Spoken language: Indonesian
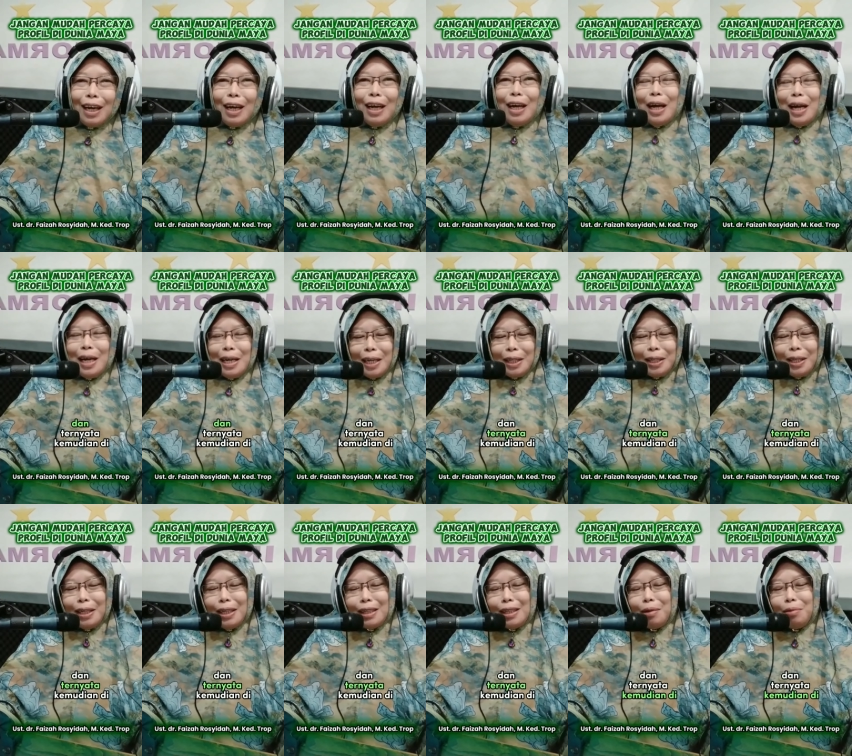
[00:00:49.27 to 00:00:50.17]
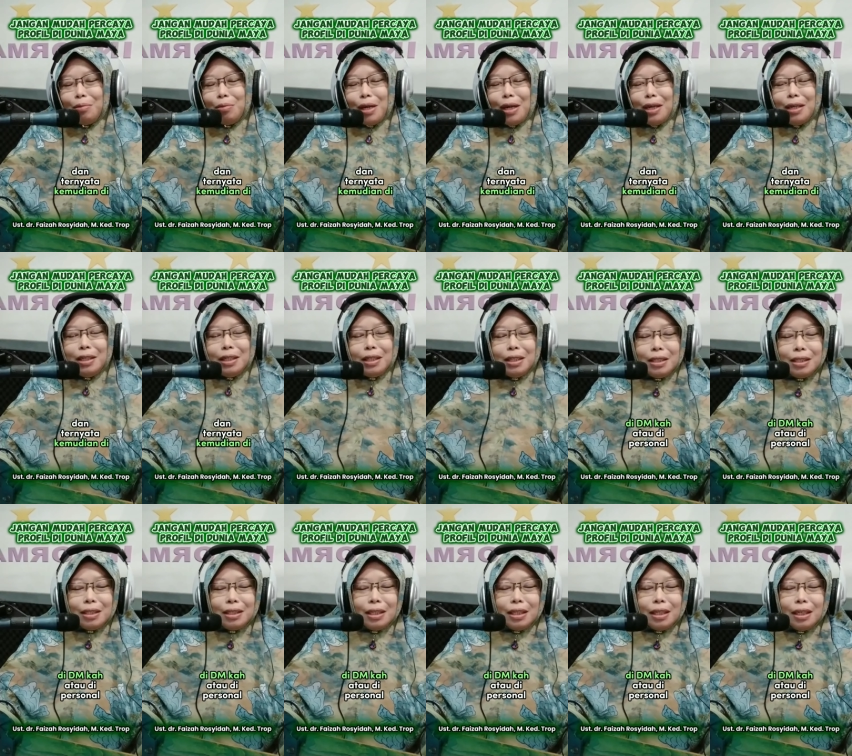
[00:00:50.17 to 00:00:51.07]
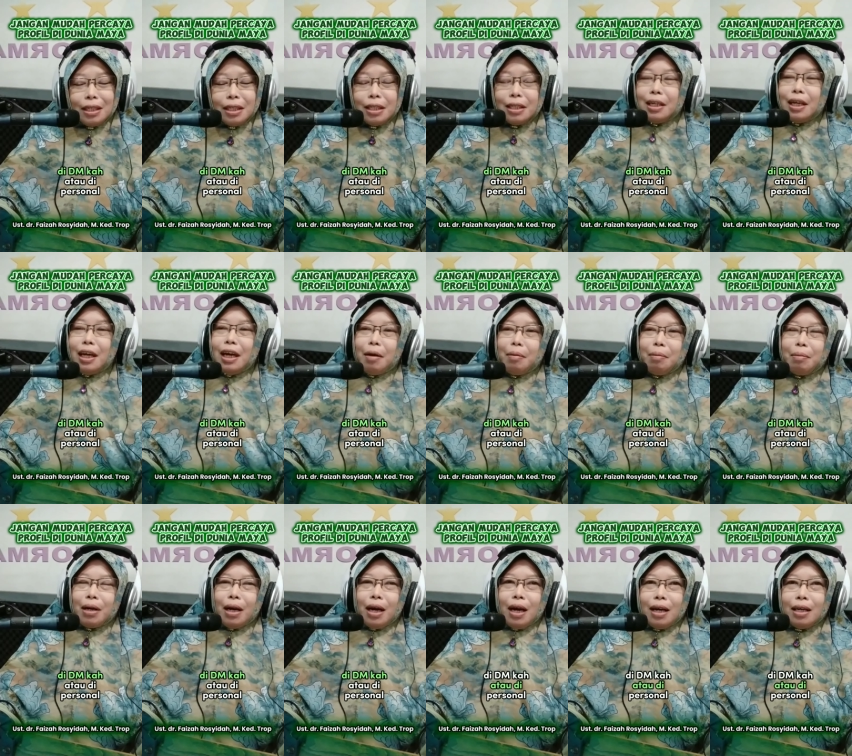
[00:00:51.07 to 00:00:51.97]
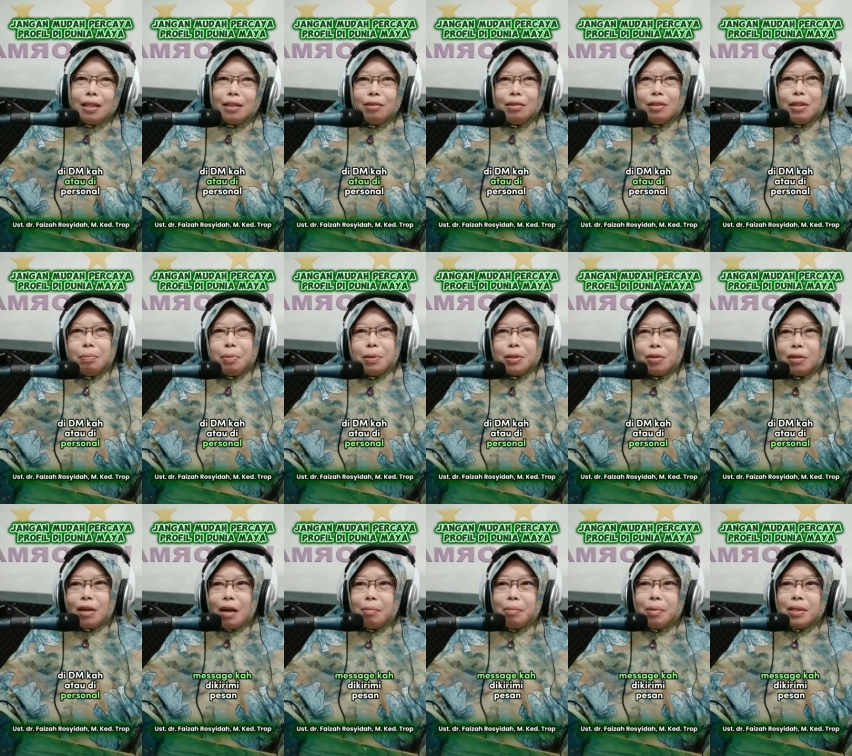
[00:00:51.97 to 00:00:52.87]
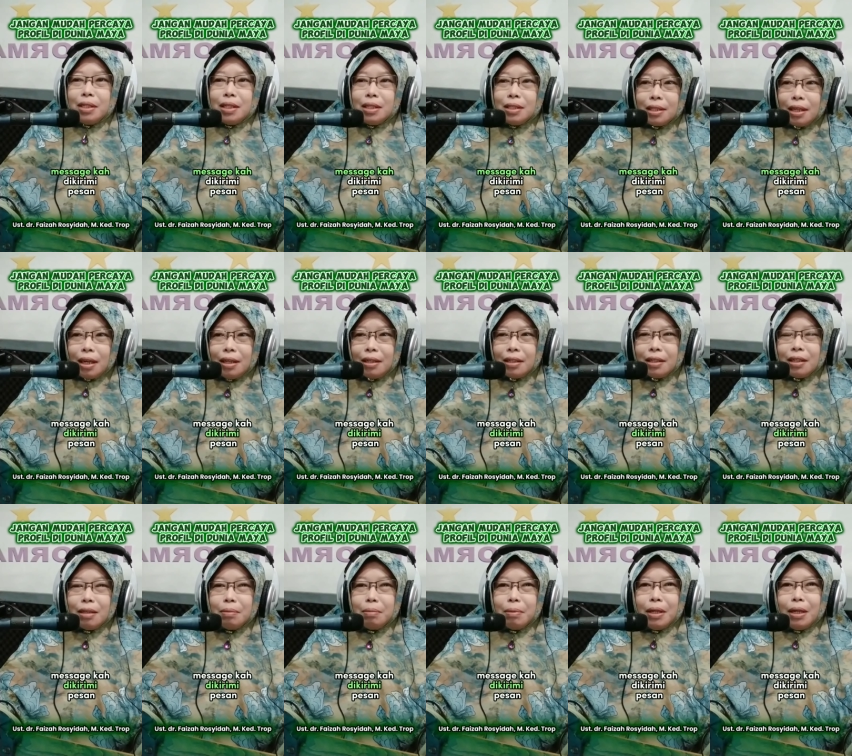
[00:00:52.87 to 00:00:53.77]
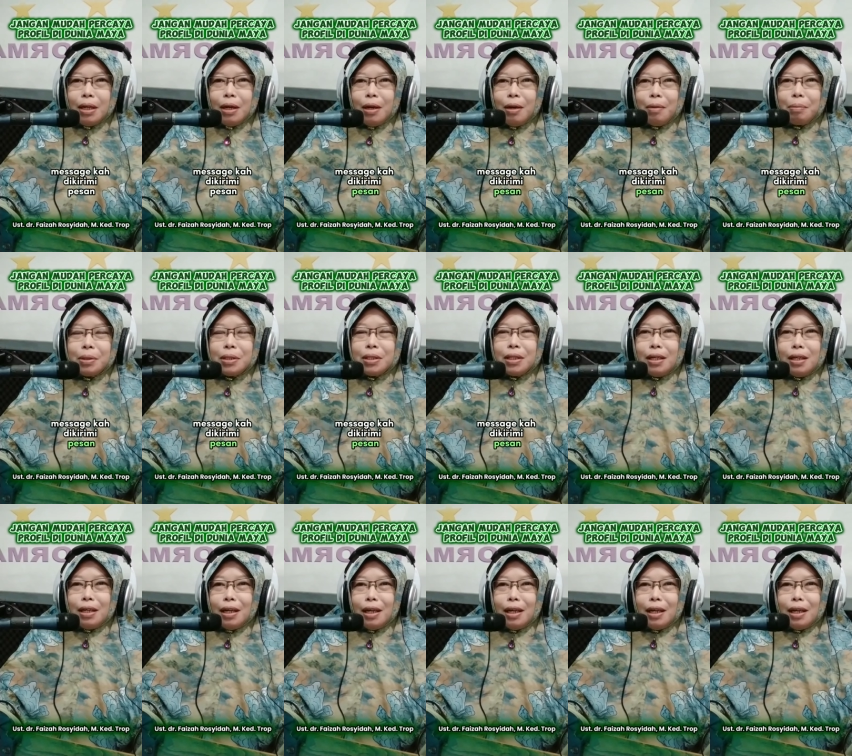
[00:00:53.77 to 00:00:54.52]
Iya. Dan ternyata kemudian di di, di DM kah atau di personal message kan dikirimi pesan